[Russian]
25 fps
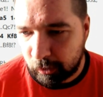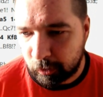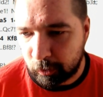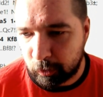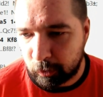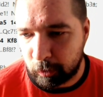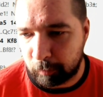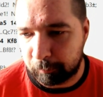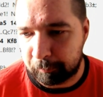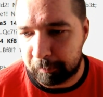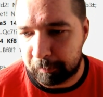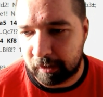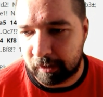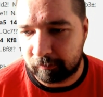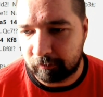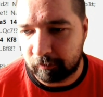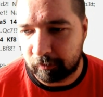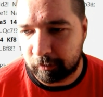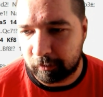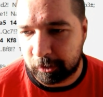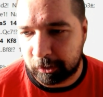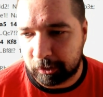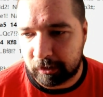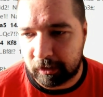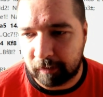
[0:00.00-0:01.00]
Кроме
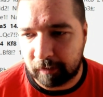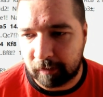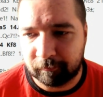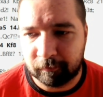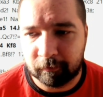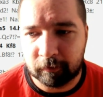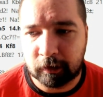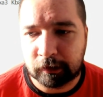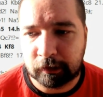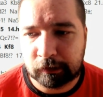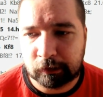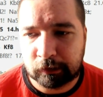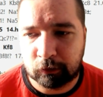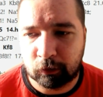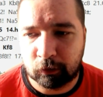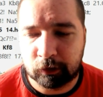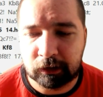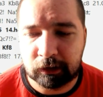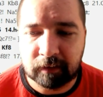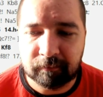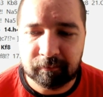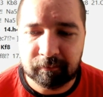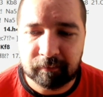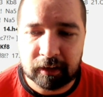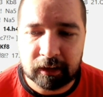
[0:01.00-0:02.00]
того, чернопольный слон
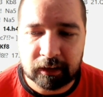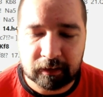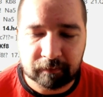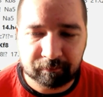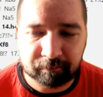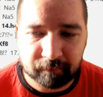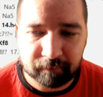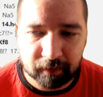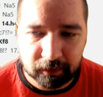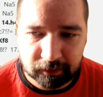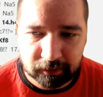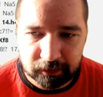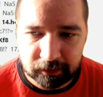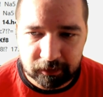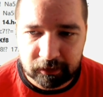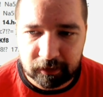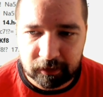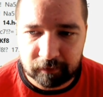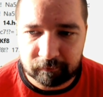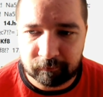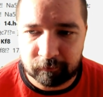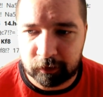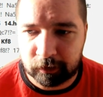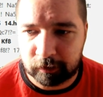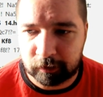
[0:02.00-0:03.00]
не имеет
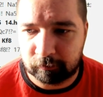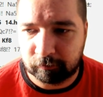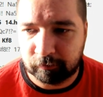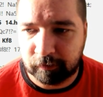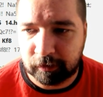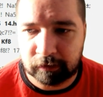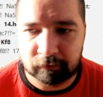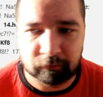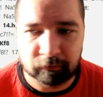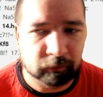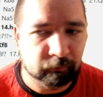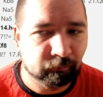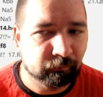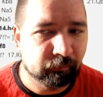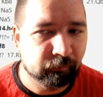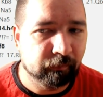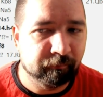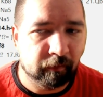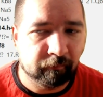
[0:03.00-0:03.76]
оппонента, может выйти в любой